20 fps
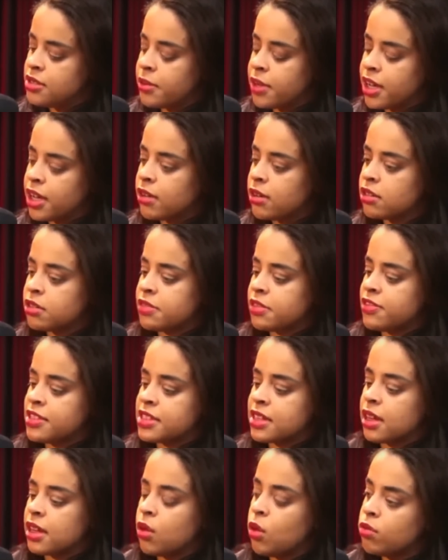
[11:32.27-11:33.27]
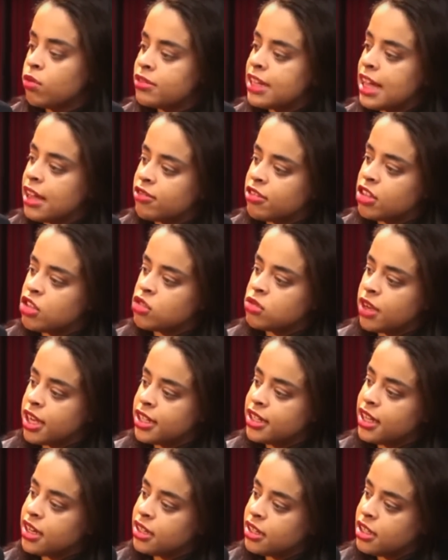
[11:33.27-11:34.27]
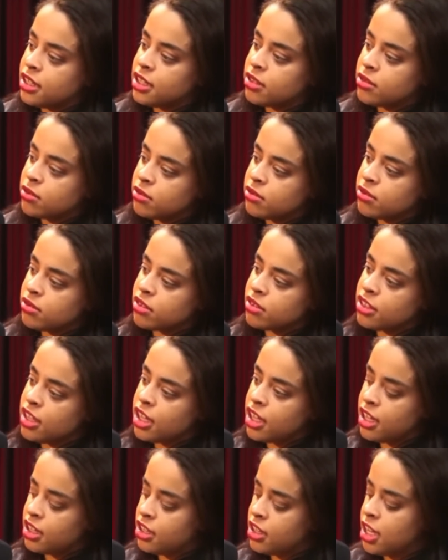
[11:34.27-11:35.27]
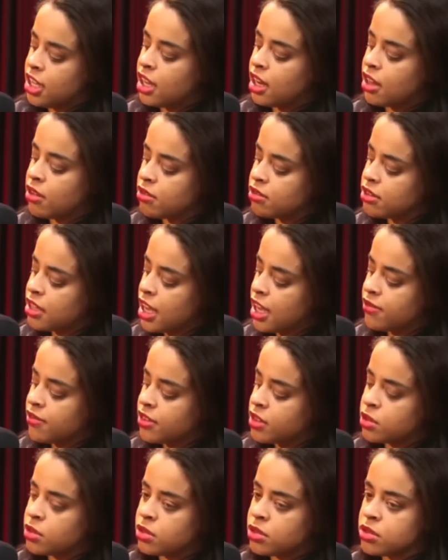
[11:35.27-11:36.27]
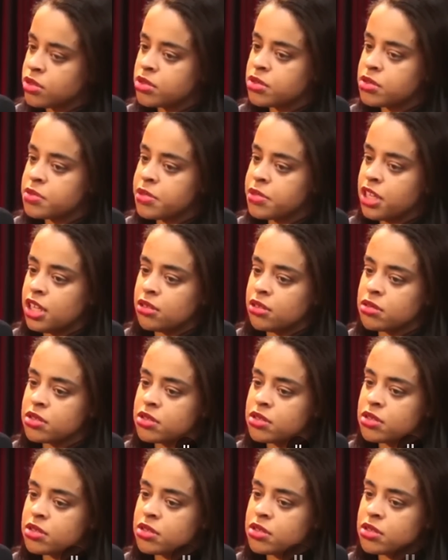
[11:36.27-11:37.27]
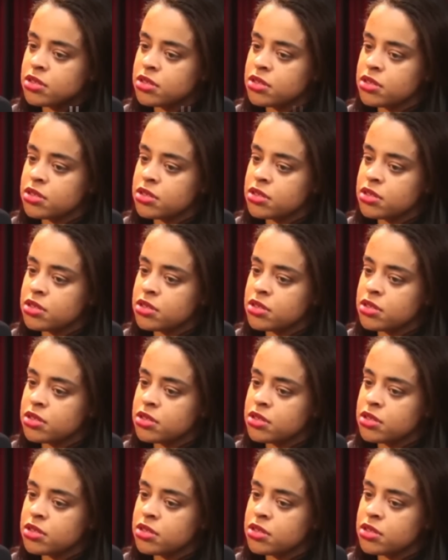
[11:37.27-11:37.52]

uma garota uma vez que ela contava, ela tinha um caderninho e, ela comprava ah, todos os meninos. E o seu caderno